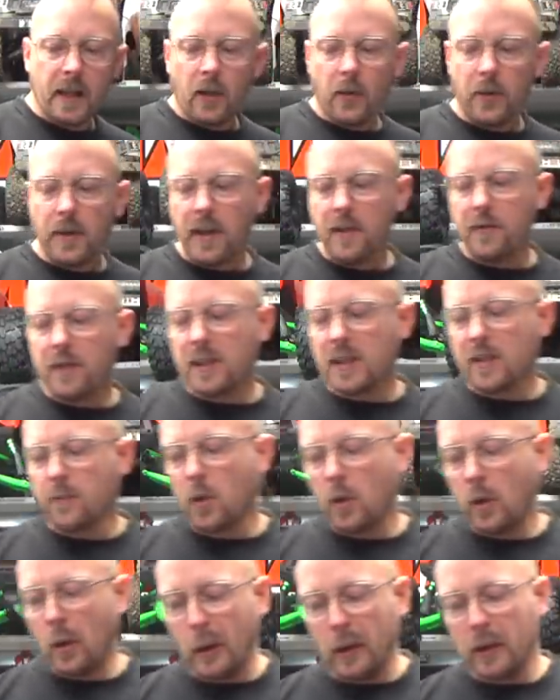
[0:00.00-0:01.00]
On a
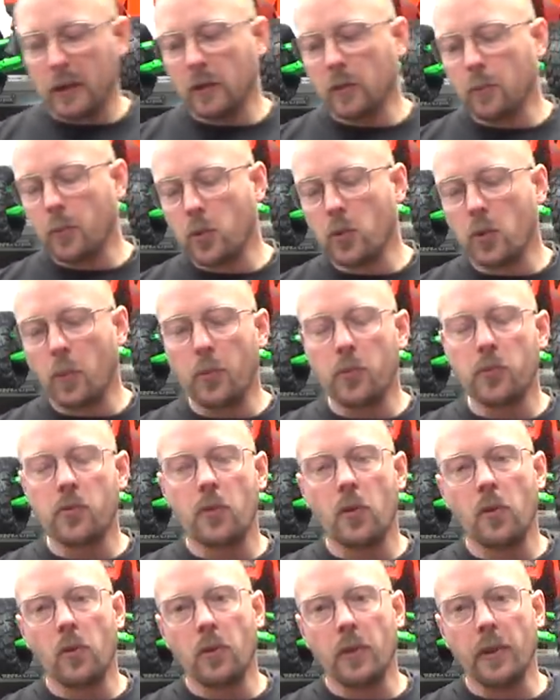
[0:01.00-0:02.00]
effectivement euh, de plus en plus
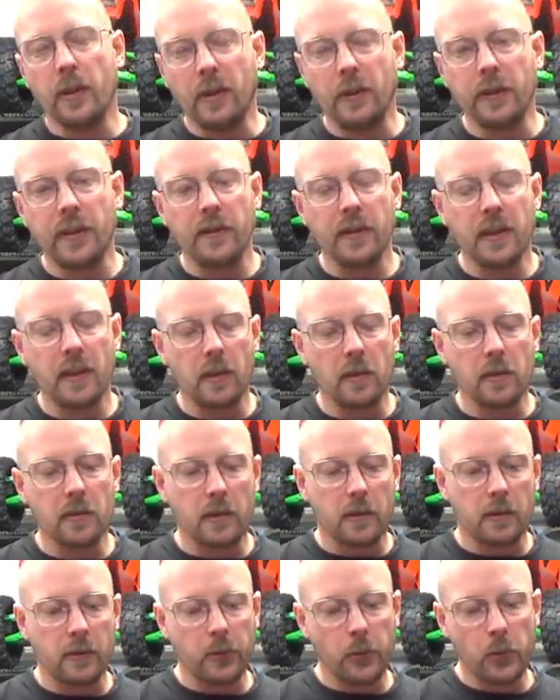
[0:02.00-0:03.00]
de longueur. On avait dans le
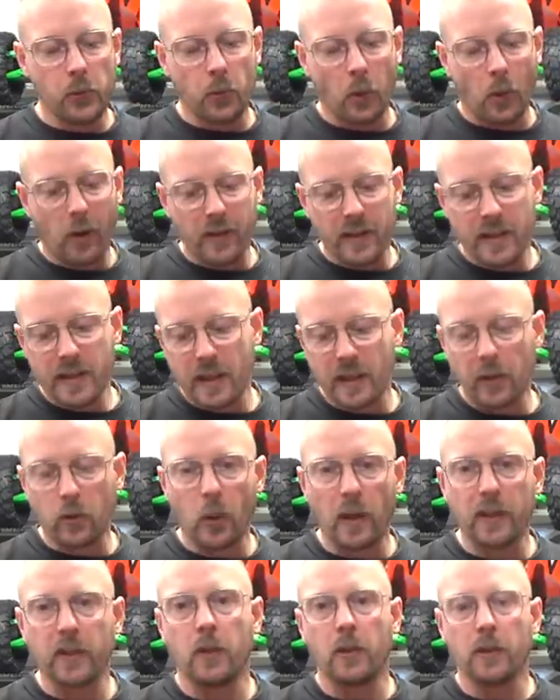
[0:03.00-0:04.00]
temps du
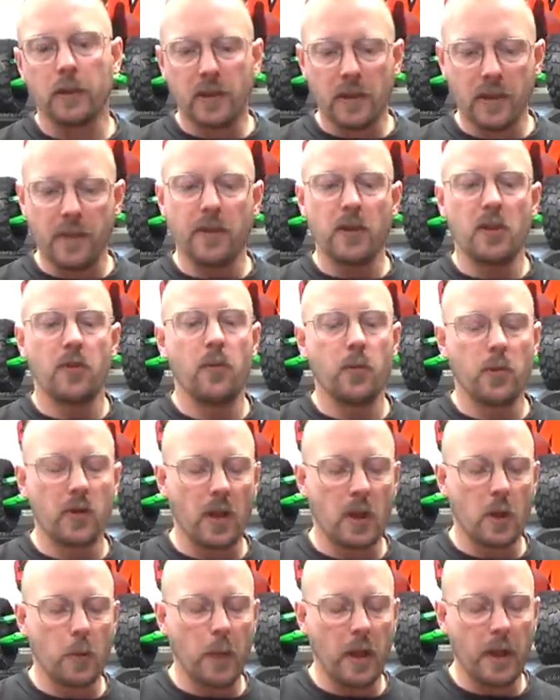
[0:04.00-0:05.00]
325-330, ça va être Flux
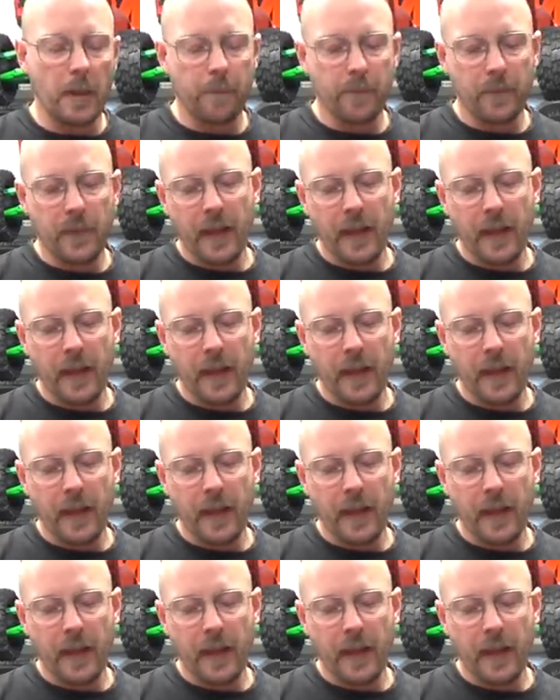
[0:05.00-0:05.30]
HP.